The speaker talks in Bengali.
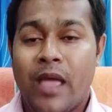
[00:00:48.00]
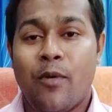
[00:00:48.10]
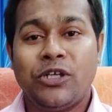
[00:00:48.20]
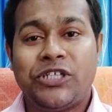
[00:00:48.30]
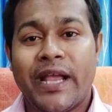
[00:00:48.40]

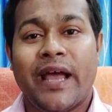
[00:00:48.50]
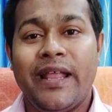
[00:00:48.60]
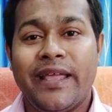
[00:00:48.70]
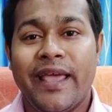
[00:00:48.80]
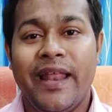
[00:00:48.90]
এবং
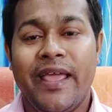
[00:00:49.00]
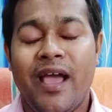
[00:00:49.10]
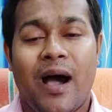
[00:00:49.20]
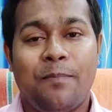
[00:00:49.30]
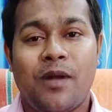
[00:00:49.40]
সেখানে গেলে
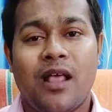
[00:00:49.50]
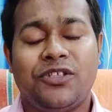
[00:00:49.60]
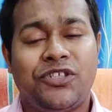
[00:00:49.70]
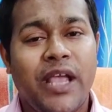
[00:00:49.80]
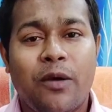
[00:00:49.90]
আপনারা
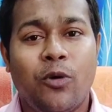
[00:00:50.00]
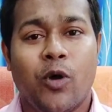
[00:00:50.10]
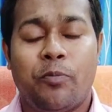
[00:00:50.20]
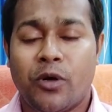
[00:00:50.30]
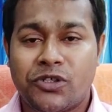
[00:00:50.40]
যে
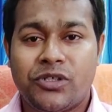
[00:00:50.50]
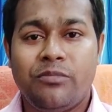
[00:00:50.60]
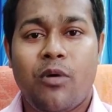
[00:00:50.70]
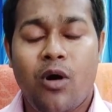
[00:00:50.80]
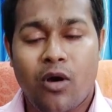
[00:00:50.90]
কোনো
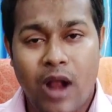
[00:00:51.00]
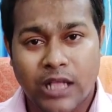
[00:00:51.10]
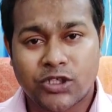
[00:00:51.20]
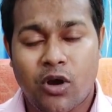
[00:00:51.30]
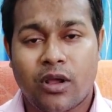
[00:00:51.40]
পশ্চিমবঙ্গ
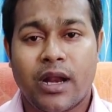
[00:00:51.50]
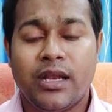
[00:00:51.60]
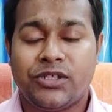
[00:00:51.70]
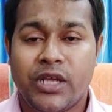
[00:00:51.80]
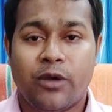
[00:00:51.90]
রাজ্য
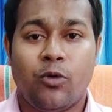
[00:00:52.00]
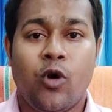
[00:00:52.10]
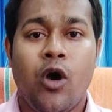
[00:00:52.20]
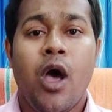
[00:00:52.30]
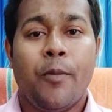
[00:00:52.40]
সরকারের যে কোনো